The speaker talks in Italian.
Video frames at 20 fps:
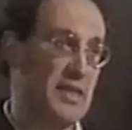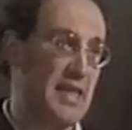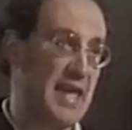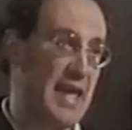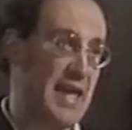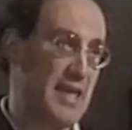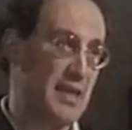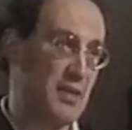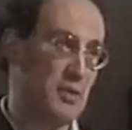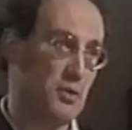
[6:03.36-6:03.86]
gli
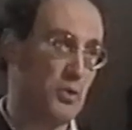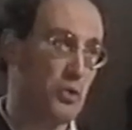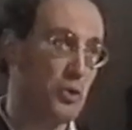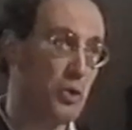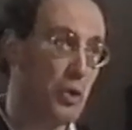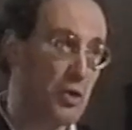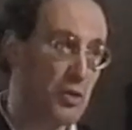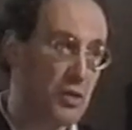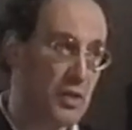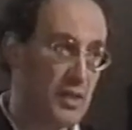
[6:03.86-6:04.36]
dei o
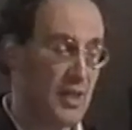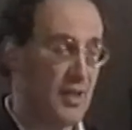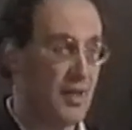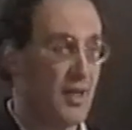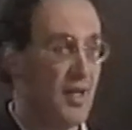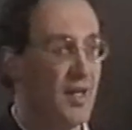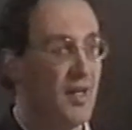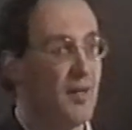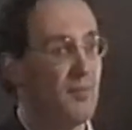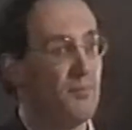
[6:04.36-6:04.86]
no
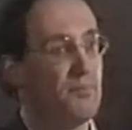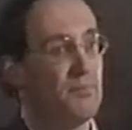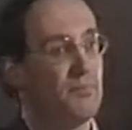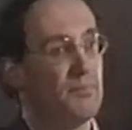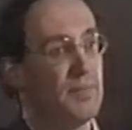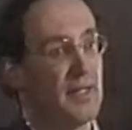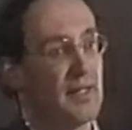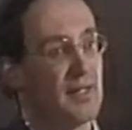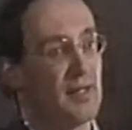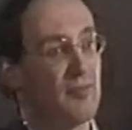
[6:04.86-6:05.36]
eh,
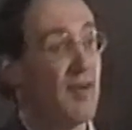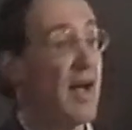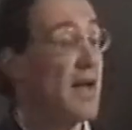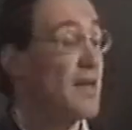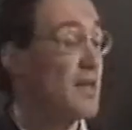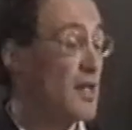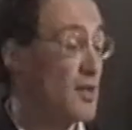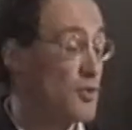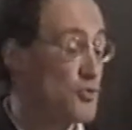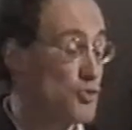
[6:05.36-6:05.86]
per
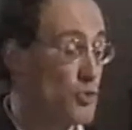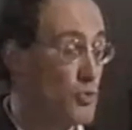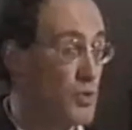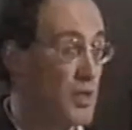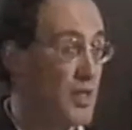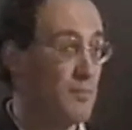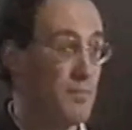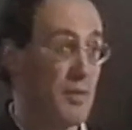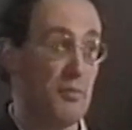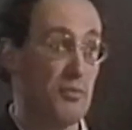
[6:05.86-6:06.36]
varie
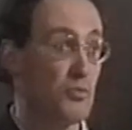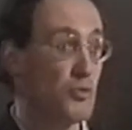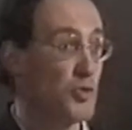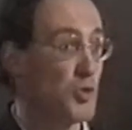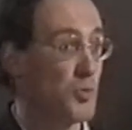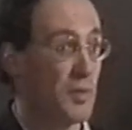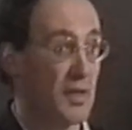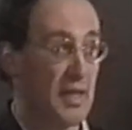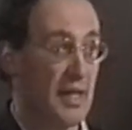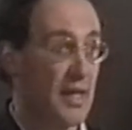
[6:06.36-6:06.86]
ragioni, prima di
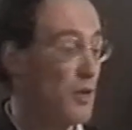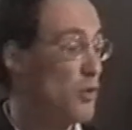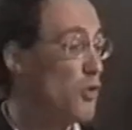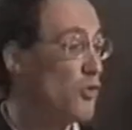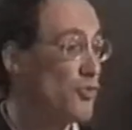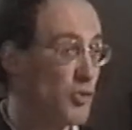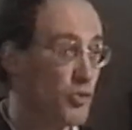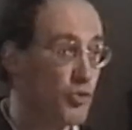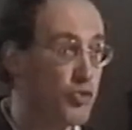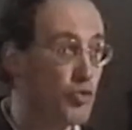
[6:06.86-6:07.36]
tutto perché la
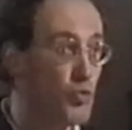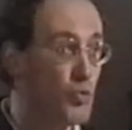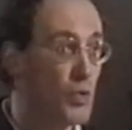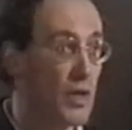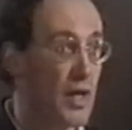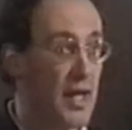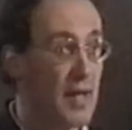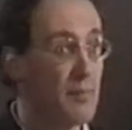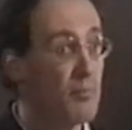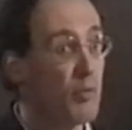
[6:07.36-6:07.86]
cosa è
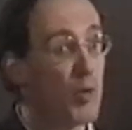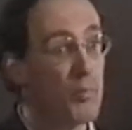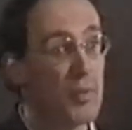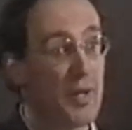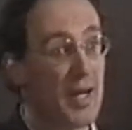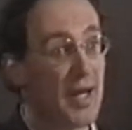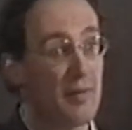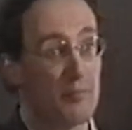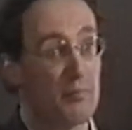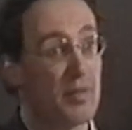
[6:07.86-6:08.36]
oscura e poi
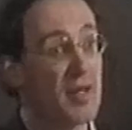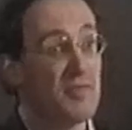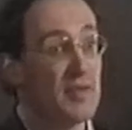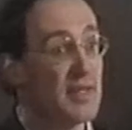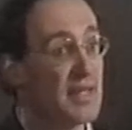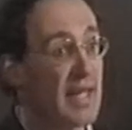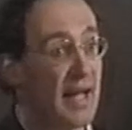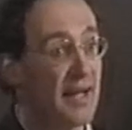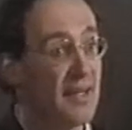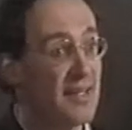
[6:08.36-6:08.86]
per la
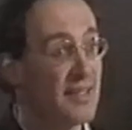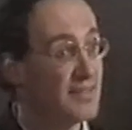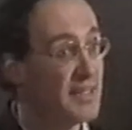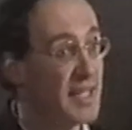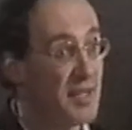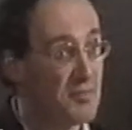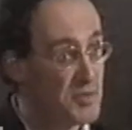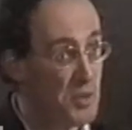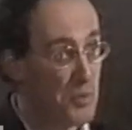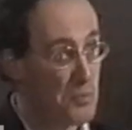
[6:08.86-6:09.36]
brevità
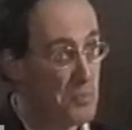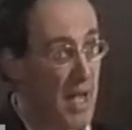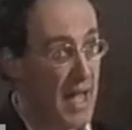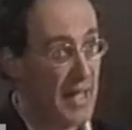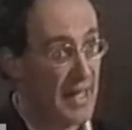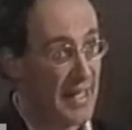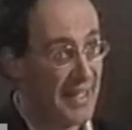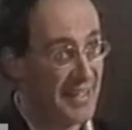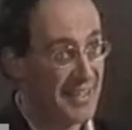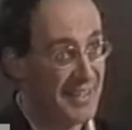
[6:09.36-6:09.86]
della vita
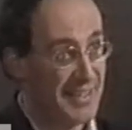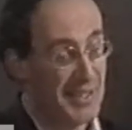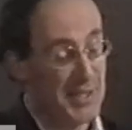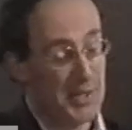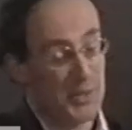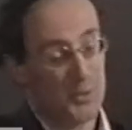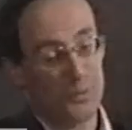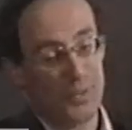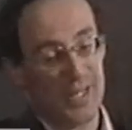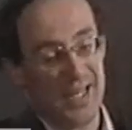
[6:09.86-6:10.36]
umana
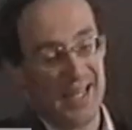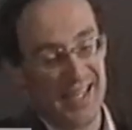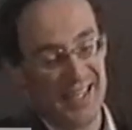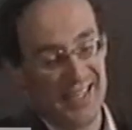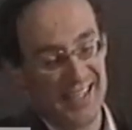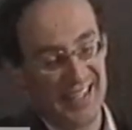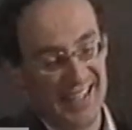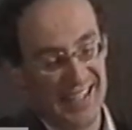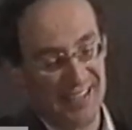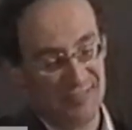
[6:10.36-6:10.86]

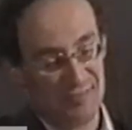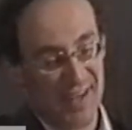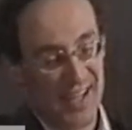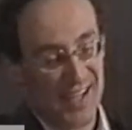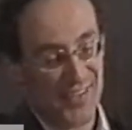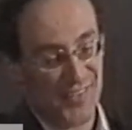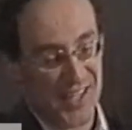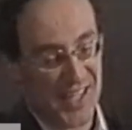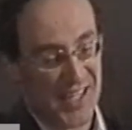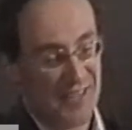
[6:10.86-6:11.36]
una eh,
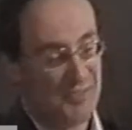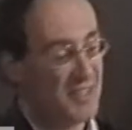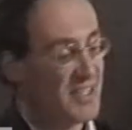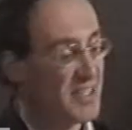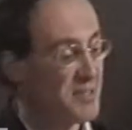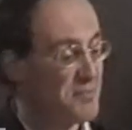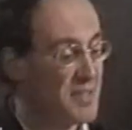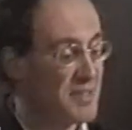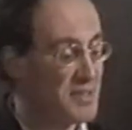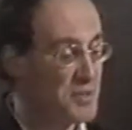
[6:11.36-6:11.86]
frase
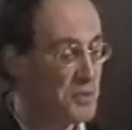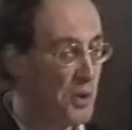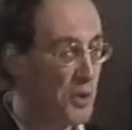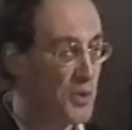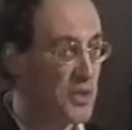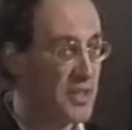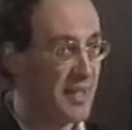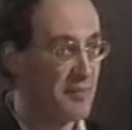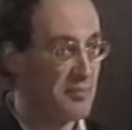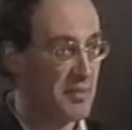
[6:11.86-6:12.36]
evidentemente
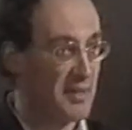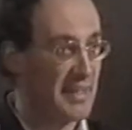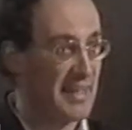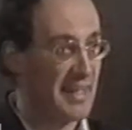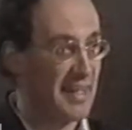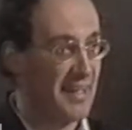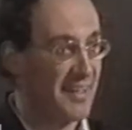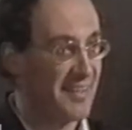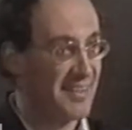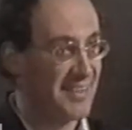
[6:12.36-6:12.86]
ironica
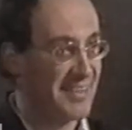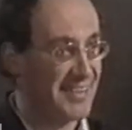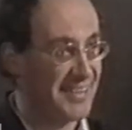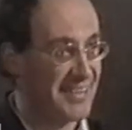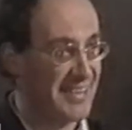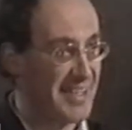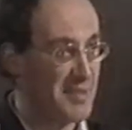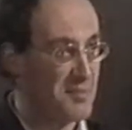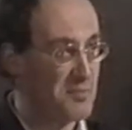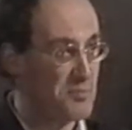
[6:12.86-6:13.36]
perché
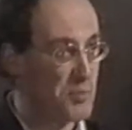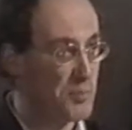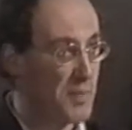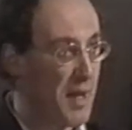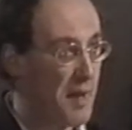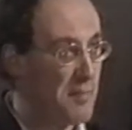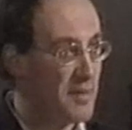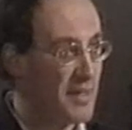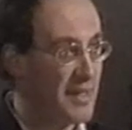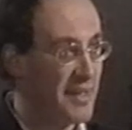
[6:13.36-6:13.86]
eh, è
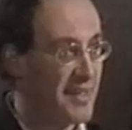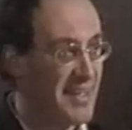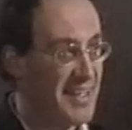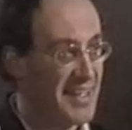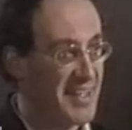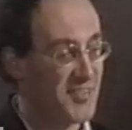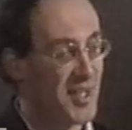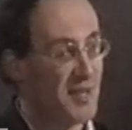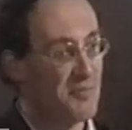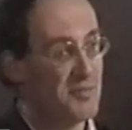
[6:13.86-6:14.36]
improbabile
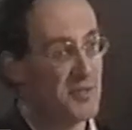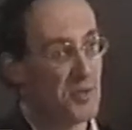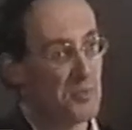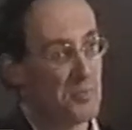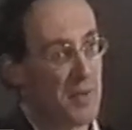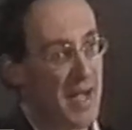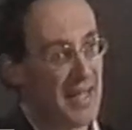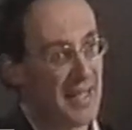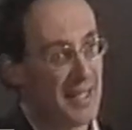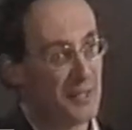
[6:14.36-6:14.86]
che se la vita
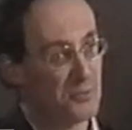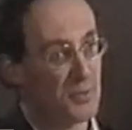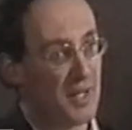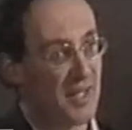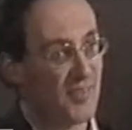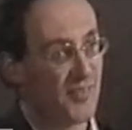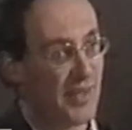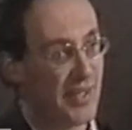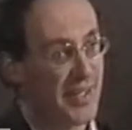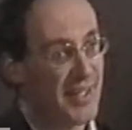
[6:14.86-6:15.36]
umana
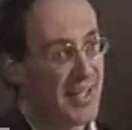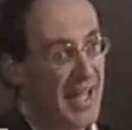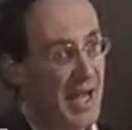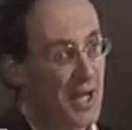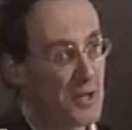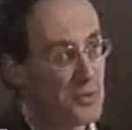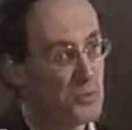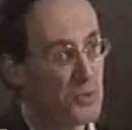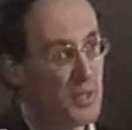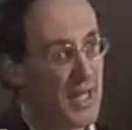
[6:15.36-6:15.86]
durasse
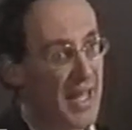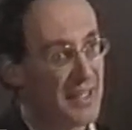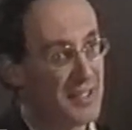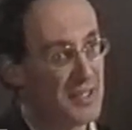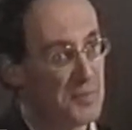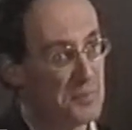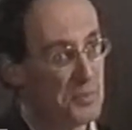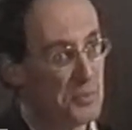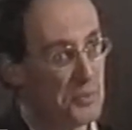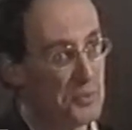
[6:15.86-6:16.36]
alcuni
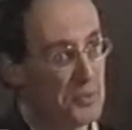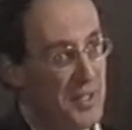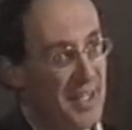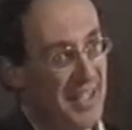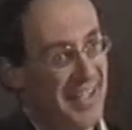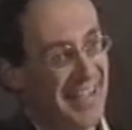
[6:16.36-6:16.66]
anni di più